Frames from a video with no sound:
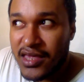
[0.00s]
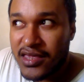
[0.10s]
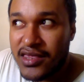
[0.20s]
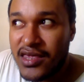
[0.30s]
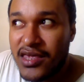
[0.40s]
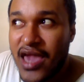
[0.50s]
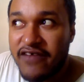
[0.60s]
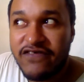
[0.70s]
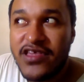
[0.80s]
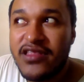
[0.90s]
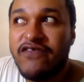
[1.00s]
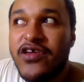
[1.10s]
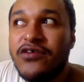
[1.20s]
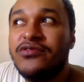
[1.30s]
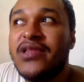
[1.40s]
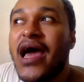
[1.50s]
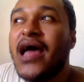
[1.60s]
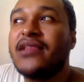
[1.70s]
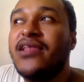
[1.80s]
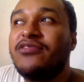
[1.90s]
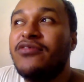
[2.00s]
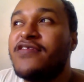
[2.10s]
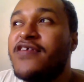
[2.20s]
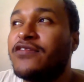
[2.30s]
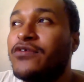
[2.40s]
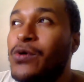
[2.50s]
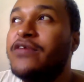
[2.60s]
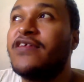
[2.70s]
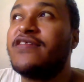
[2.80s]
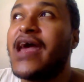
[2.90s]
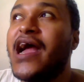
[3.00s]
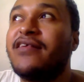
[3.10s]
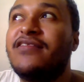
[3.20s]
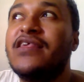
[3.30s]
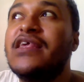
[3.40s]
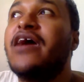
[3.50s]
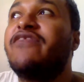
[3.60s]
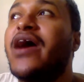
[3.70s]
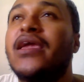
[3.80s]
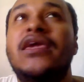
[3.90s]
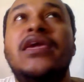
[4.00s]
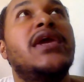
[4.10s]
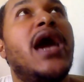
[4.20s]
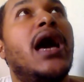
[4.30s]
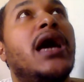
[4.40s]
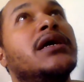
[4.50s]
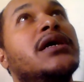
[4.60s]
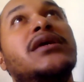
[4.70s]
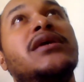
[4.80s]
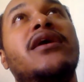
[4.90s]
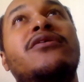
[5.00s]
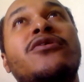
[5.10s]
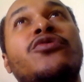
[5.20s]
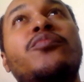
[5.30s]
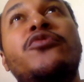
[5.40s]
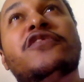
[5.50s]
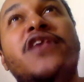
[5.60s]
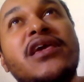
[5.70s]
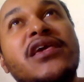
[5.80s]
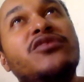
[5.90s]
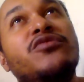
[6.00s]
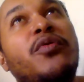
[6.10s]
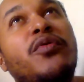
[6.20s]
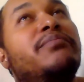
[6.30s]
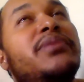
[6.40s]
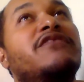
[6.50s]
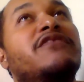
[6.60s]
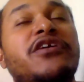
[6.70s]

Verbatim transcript: que a vida veio do nada, todas as coisas, a casinha, a vaquinha, a aranha, o morceguinho, o pombinho veio